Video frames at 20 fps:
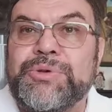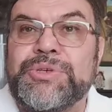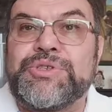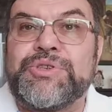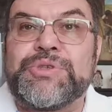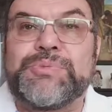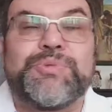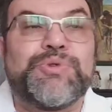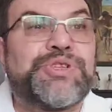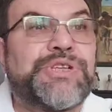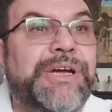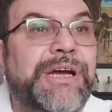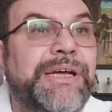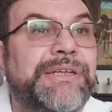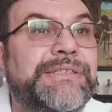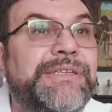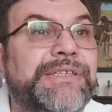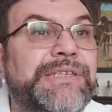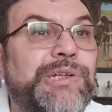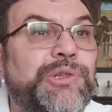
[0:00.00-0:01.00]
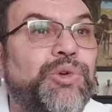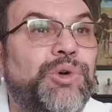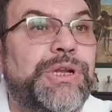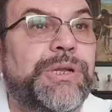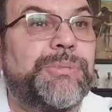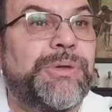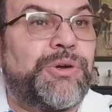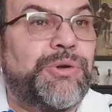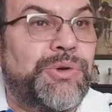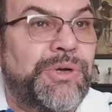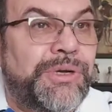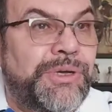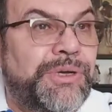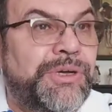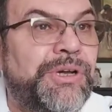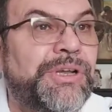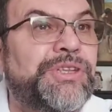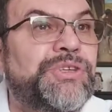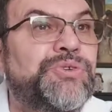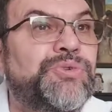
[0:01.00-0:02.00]
есть он спускается склонами к э,
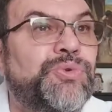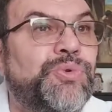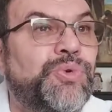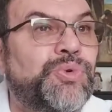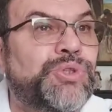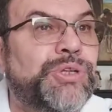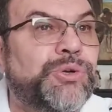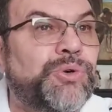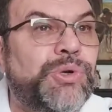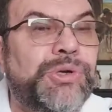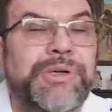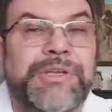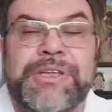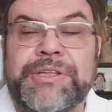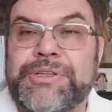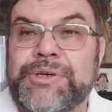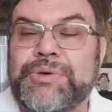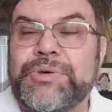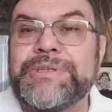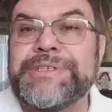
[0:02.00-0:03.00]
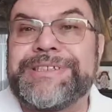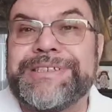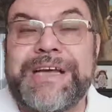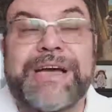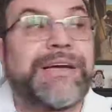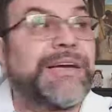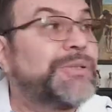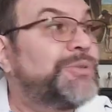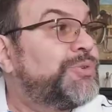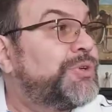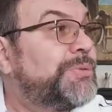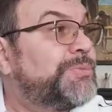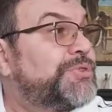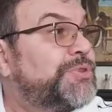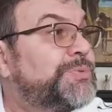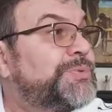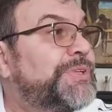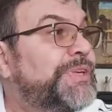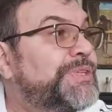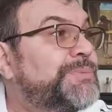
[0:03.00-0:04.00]
Ичью Кудрон, Кедрон, за которым,
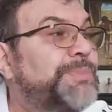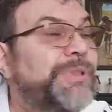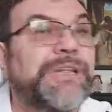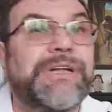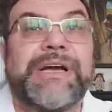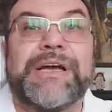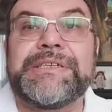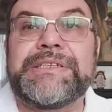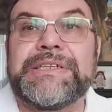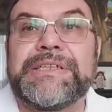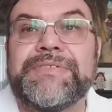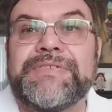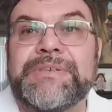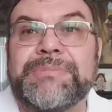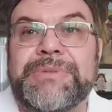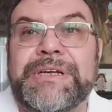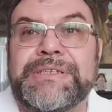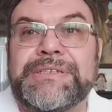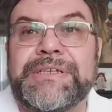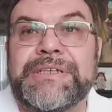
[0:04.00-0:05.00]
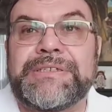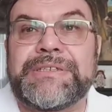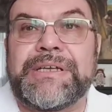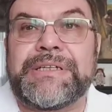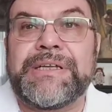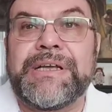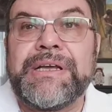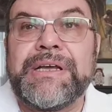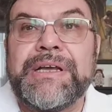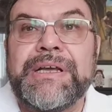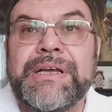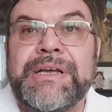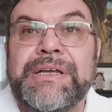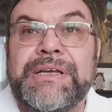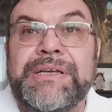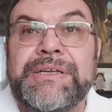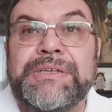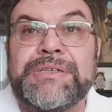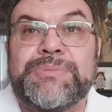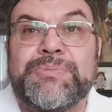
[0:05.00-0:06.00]
собственно, располагается Гефсиманский сад,
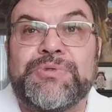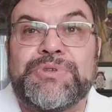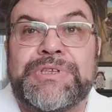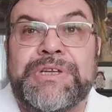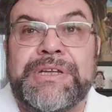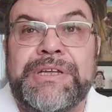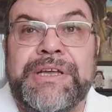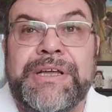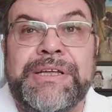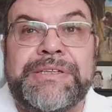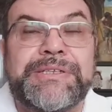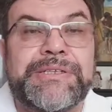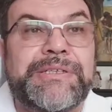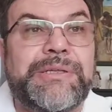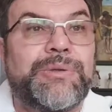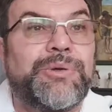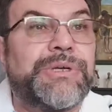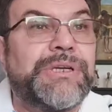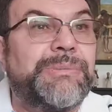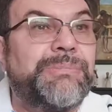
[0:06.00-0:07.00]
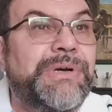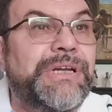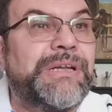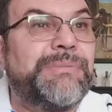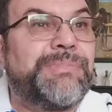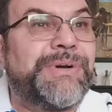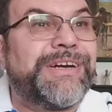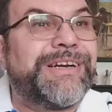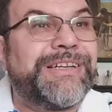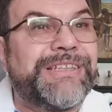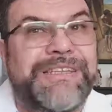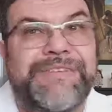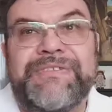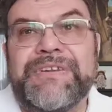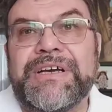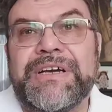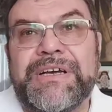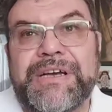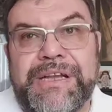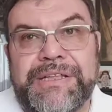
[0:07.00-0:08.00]
и, спуск... и эти склоны были покрыты
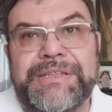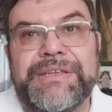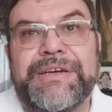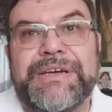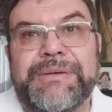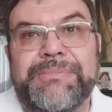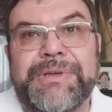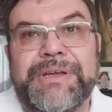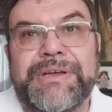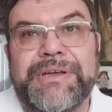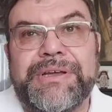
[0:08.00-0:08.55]
виноградниками.